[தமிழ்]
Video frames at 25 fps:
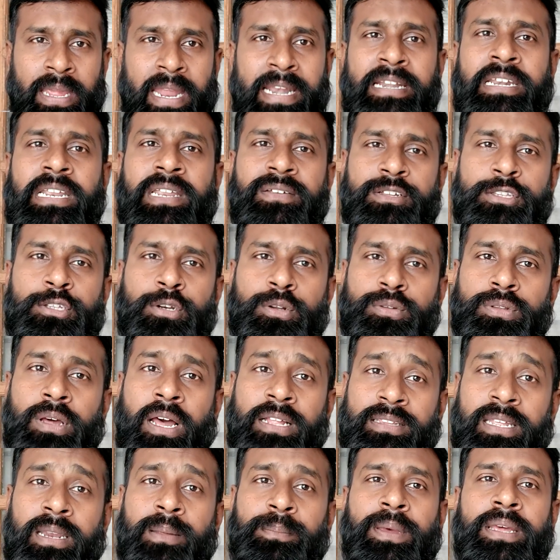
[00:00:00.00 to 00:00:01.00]
என்ட்ரி
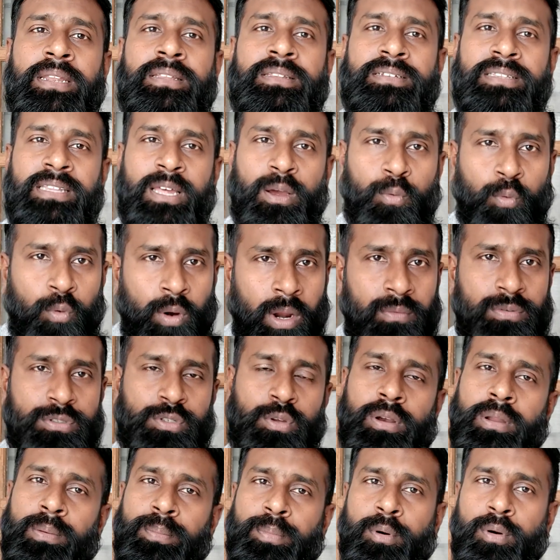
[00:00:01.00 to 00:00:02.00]
வந்திருக்குதோ அத்தனை பேருக்கு தான் உணவு
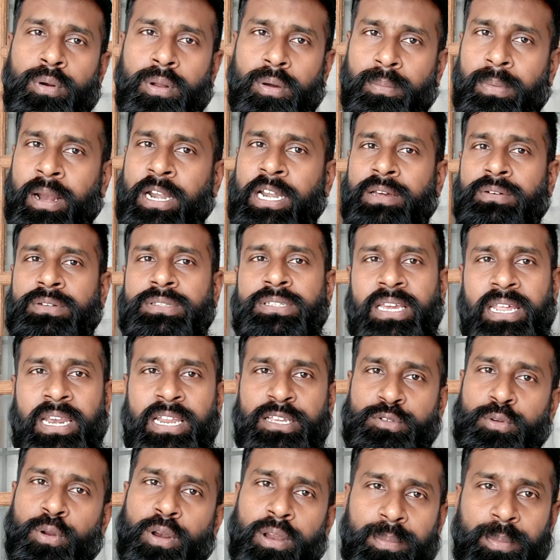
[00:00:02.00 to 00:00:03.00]
சொல்ல போகிறோம் மண்டபத்துக்கு
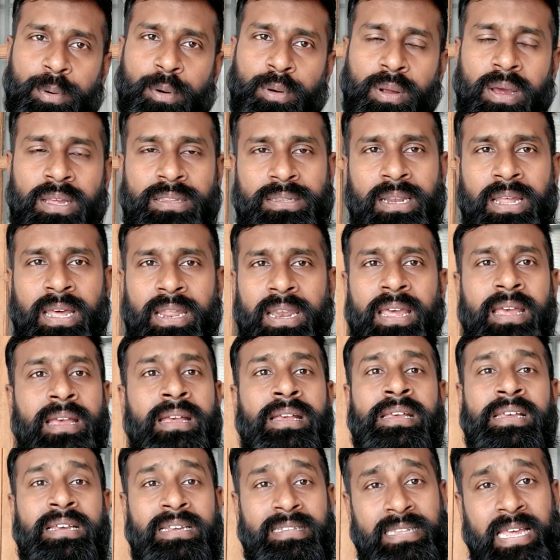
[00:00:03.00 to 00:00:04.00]
எல்லாம் சொல்ல போகிறோம் அதனால
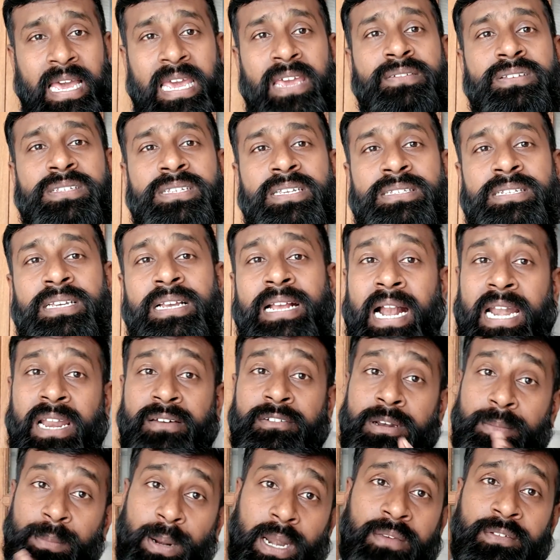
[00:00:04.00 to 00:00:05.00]
தயவு செஞ்சு
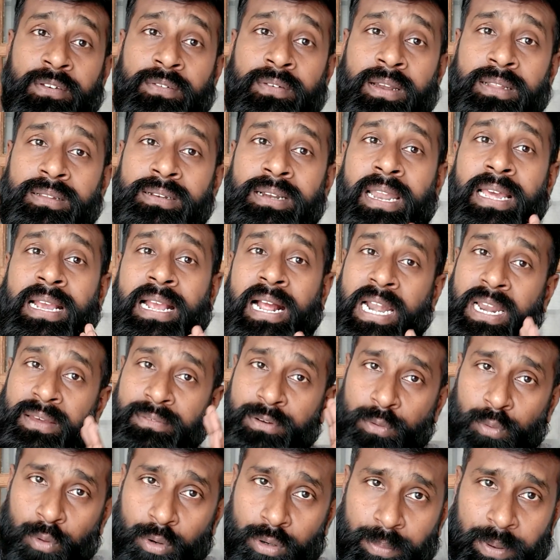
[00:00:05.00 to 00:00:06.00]
கணவன் மனைவி வரதுனால
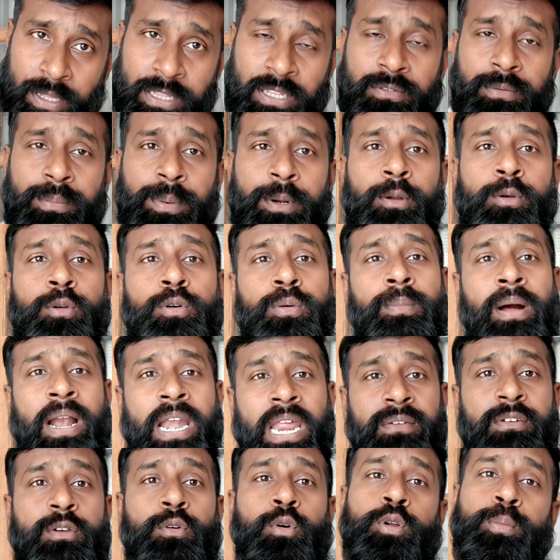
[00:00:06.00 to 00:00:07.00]
கணவன் ஒரு பதிவு பண்ணணும்
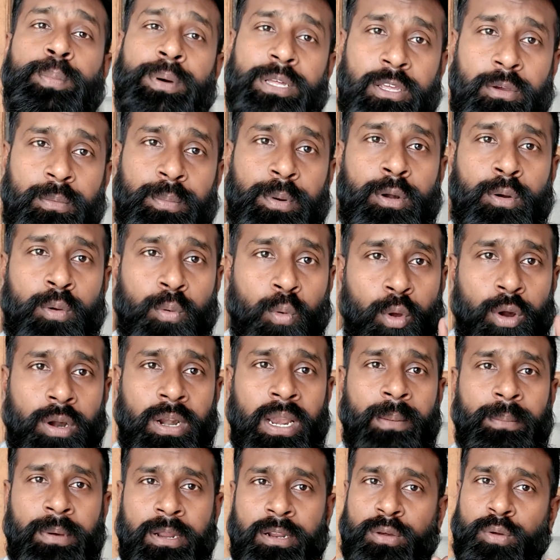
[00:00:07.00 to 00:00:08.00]
மனைவி ஒரு பதிவு பண்ணணும் ஒரு
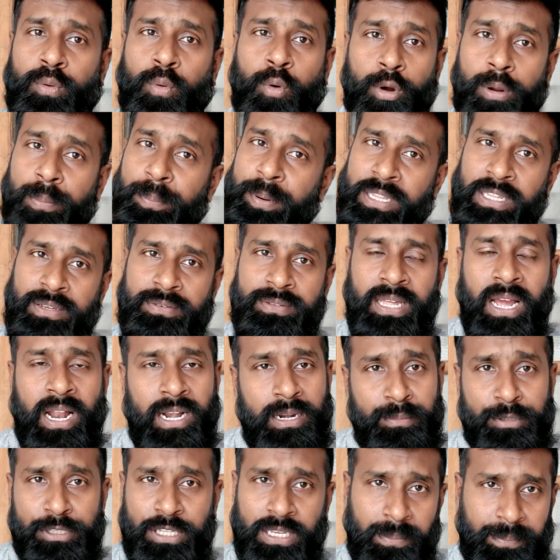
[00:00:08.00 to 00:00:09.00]
நபருக்கு ஒரு பதிவு
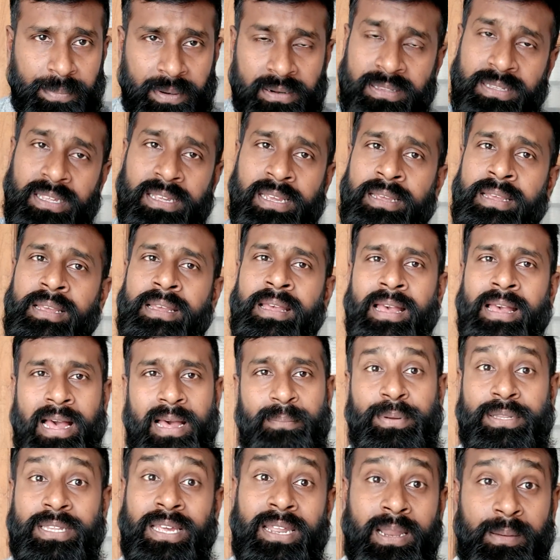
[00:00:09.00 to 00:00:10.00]
தான் அனுமதிக்கப்படுது
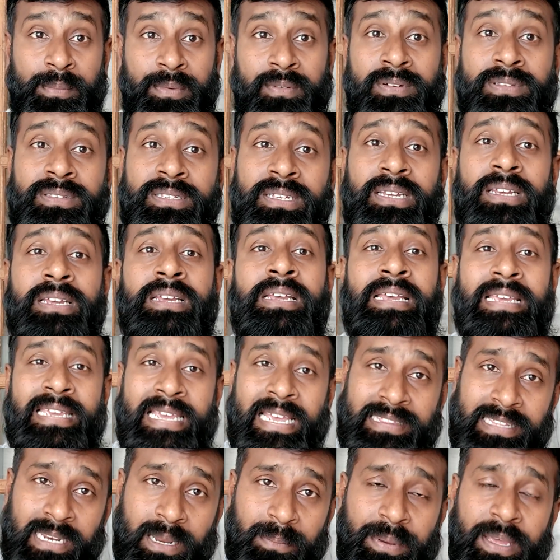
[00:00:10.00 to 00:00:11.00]
அப்போ தான் நம்ம வந்து
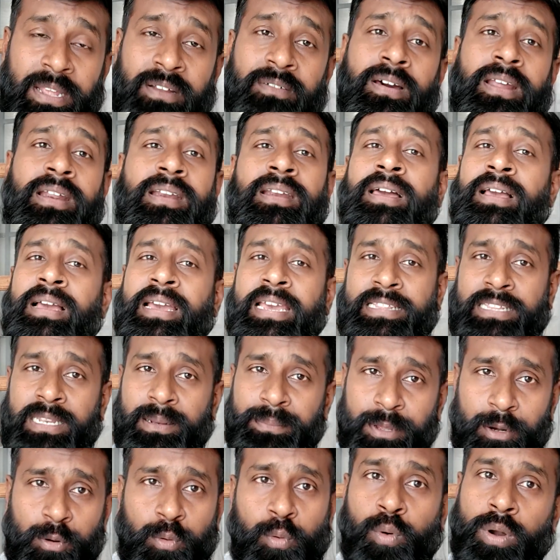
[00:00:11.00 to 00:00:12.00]
எத்தனை பேர் வர்றாங்க
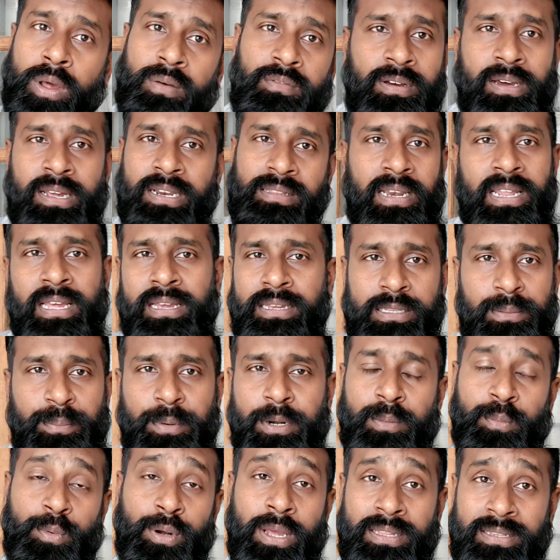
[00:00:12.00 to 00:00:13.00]
எத்தனை பேருக்கு உணவுங்கிறதெல்லாம் இது
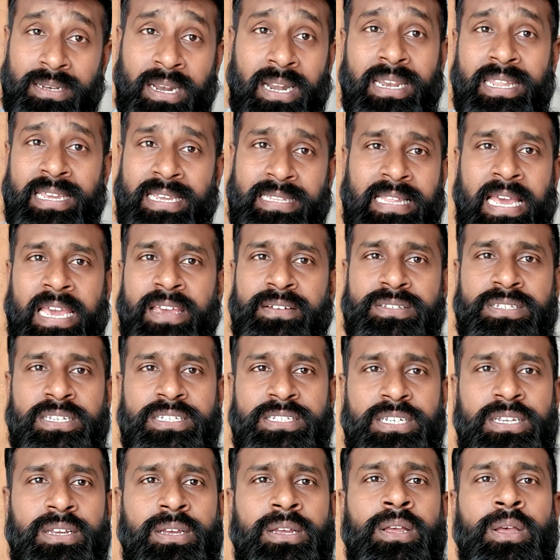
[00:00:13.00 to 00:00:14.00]
பண்ண முடியாது அதனால் நீங்கள் தயவு
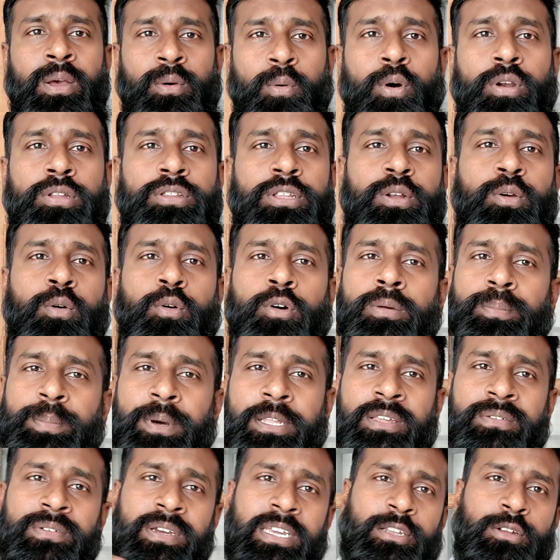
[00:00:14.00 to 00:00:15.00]
செஞ்சு ஒருத்தருக்கு ஒரு
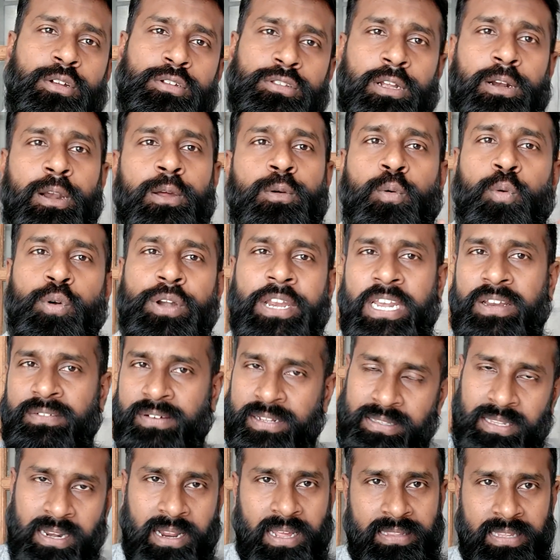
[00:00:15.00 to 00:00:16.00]
பதிவு இன்னொருத்தவங்களை
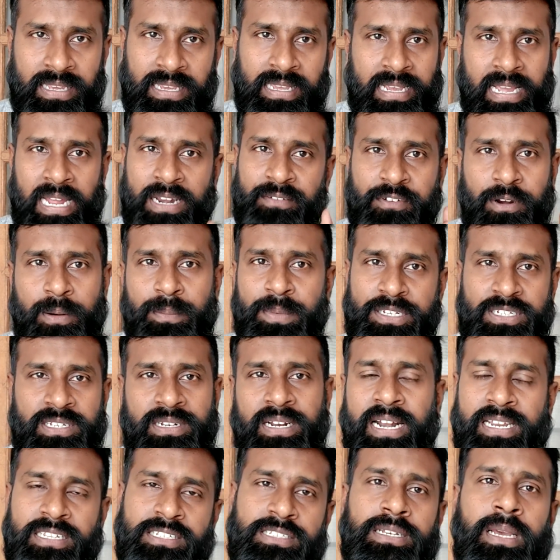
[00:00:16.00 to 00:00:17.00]
கூட்டிகிட்டு வந்துடாதீங்க
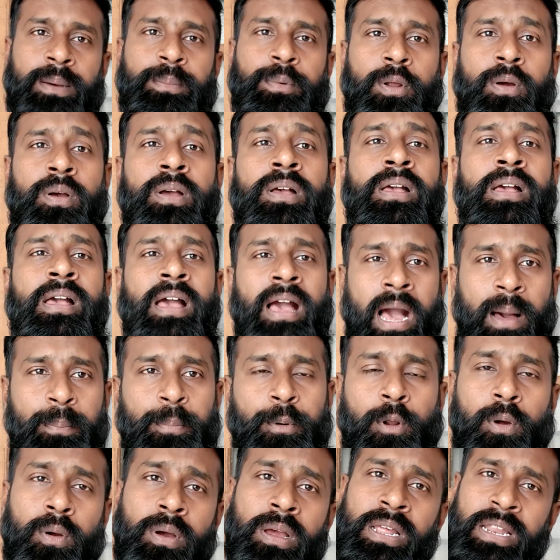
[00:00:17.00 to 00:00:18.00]
கன்ஃபர்மேஷன் கிடச்சதுக்கப்புறம்
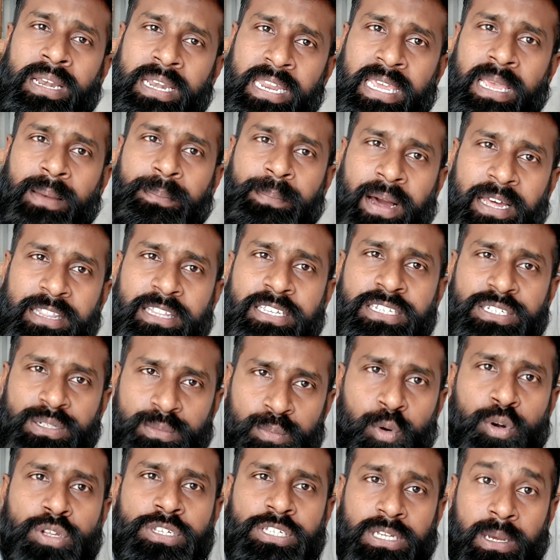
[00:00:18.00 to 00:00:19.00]
அப்புறம் நீங்கள்
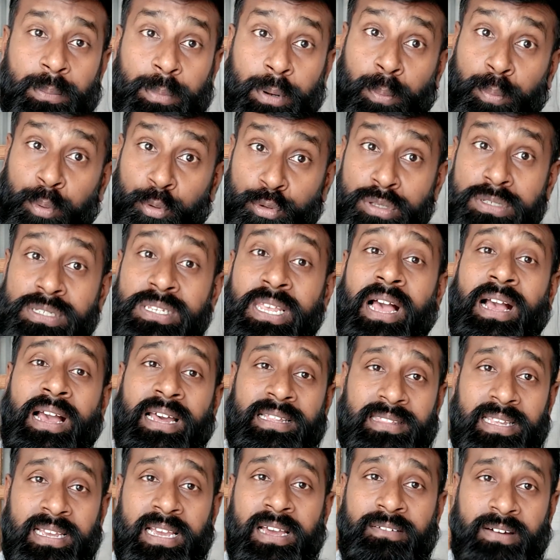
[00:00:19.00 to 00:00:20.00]
பதிஞ்சு முடிச்சதுக்கப்புறம் புதுசாக
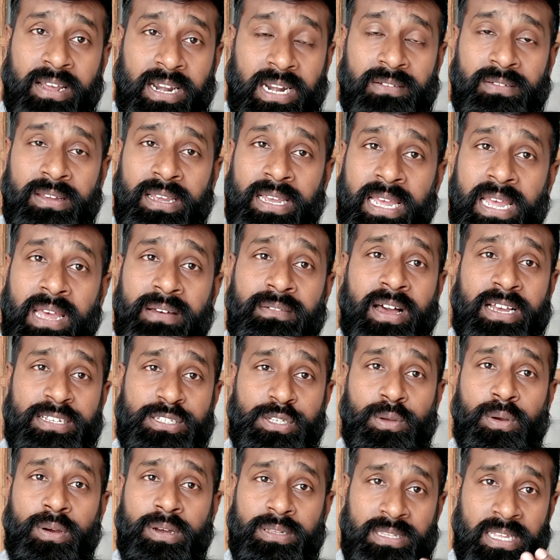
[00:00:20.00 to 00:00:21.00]
கற்றுக்க வர்றவங்க
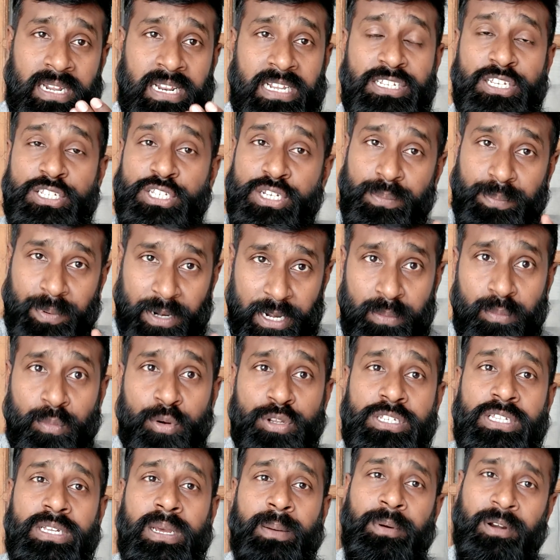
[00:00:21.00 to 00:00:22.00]
வாசி யோகத்தை ரெஜிஸ்டர் பண்ணி
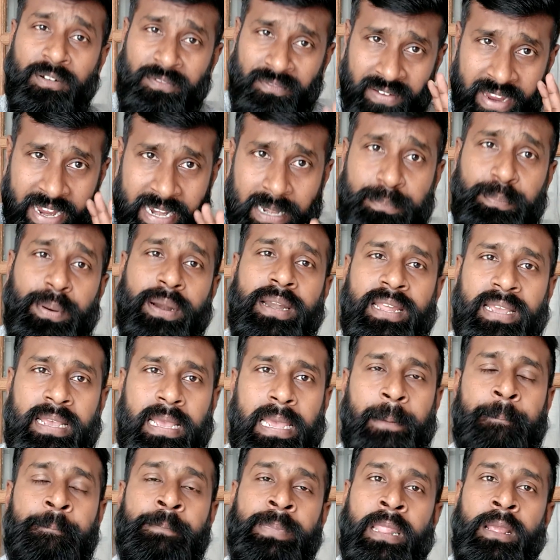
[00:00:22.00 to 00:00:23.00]
முடிச்சதுக்கப்புறம் வெயிட்
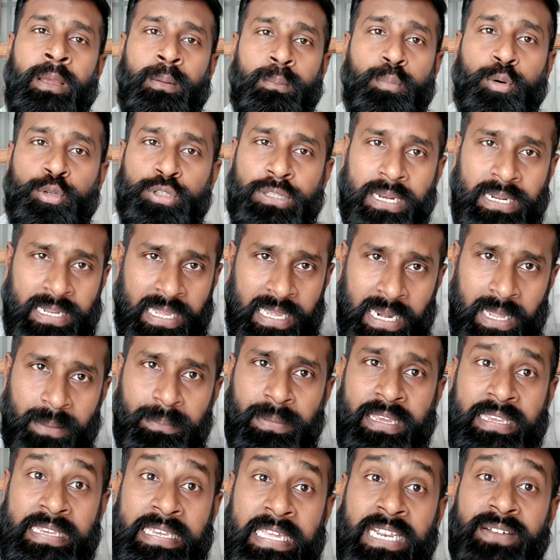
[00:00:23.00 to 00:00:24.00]
பண்ணுங்கள்
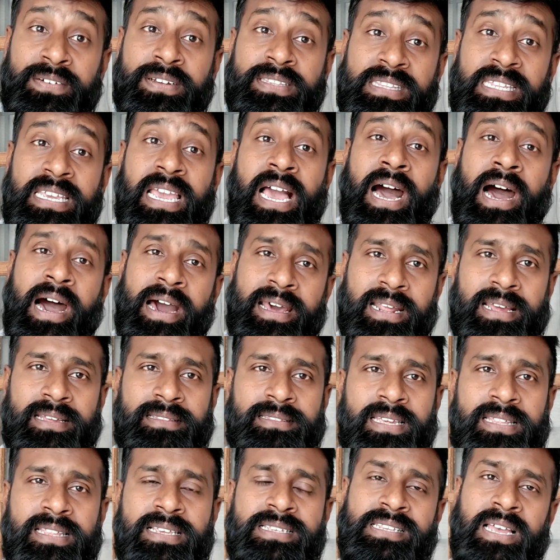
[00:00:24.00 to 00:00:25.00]
புதன்கிழமை இருபத்தி
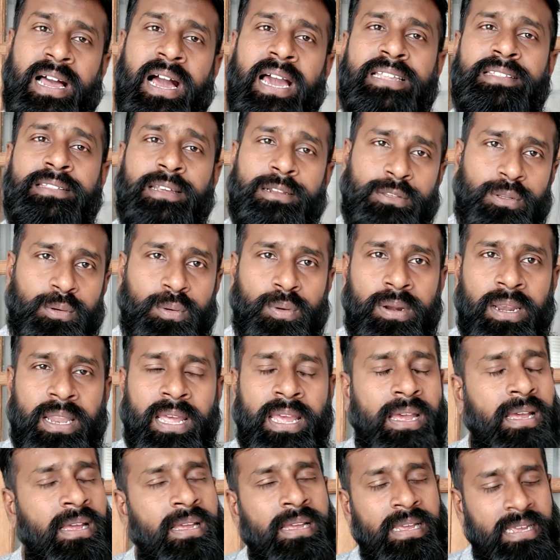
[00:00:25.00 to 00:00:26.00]
ஆறாம் தேதி
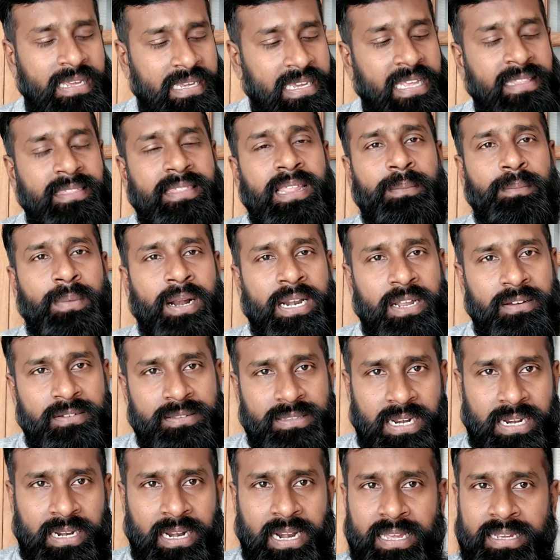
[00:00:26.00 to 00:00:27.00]
சாயந்தரத்துக்குள்ள எந்த
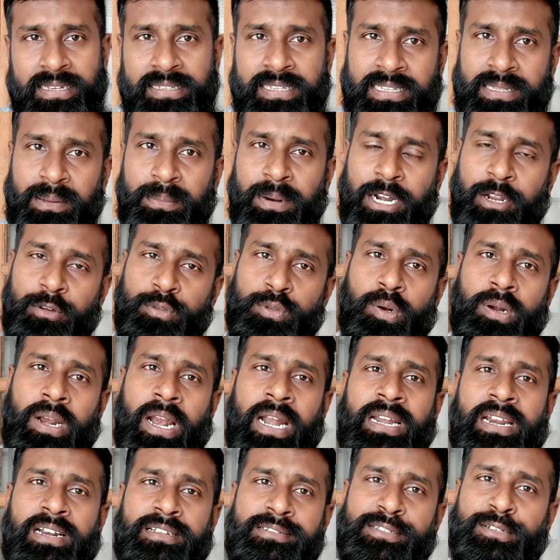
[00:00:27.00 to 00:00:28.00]
மண்டபத்தில் நடக்குது அந்த
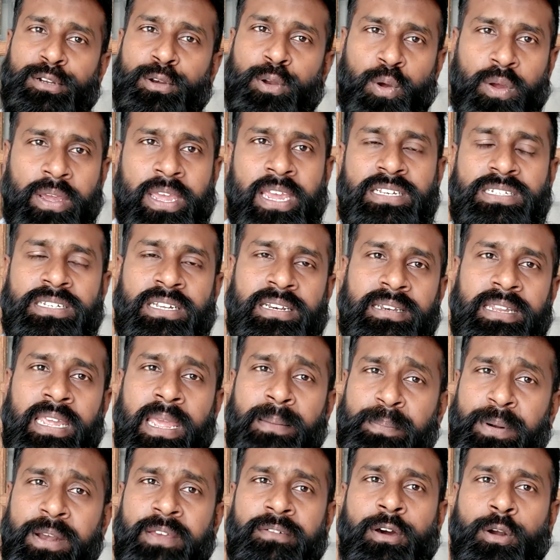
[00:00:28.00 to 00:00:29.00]
மண்டபத்தோட அட்ரஸ் லொக்கேஷன்
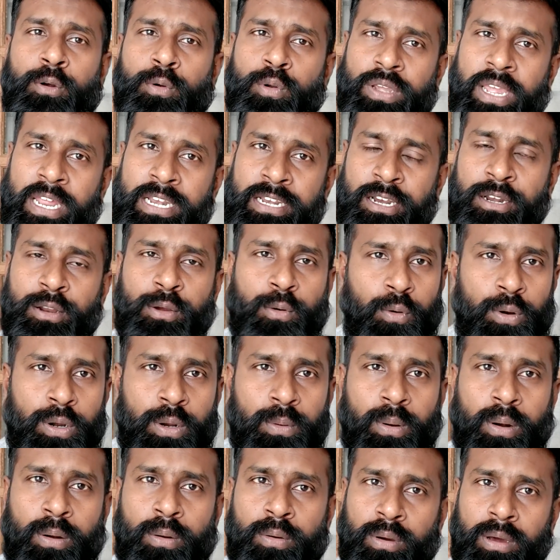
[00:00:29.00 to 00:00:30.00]
எப்படி வரணும் என்னென்ன
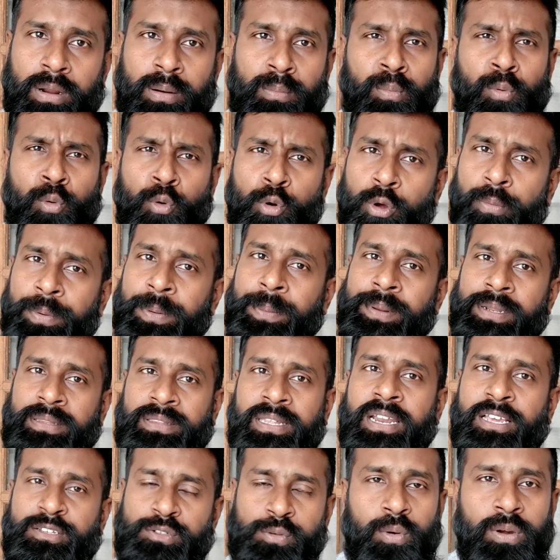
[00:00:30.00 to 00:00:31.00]
கொண்டு வரணுங்கிற முழு
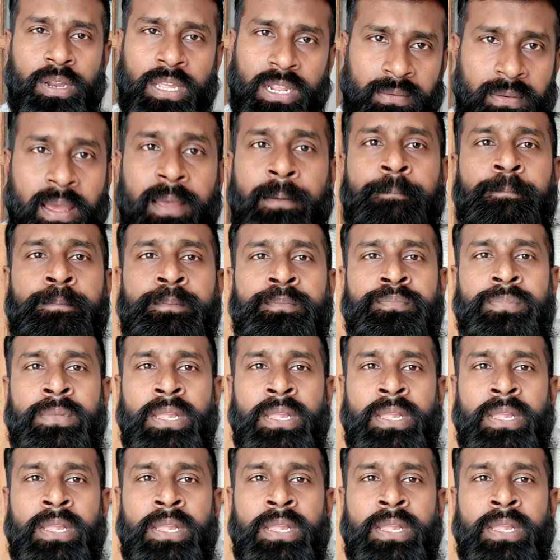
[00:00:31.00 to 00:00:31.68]
விவரத்தை நான் சொல்லிடுவேன்